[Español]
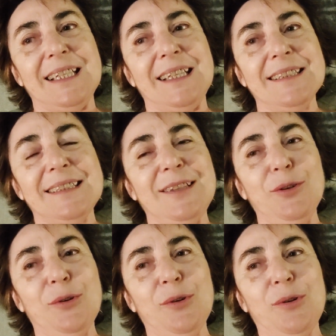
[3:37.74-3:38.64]
y ha
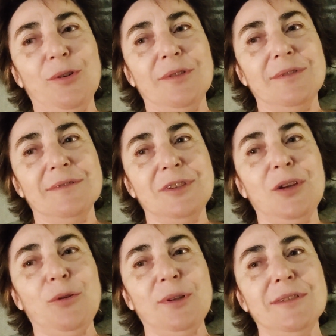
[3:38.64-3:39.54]
sido un
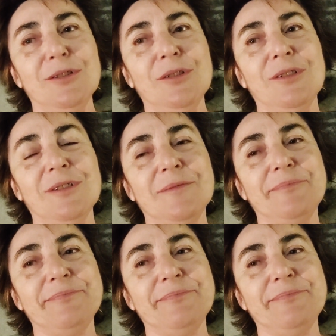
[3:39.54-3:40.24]
encuentro,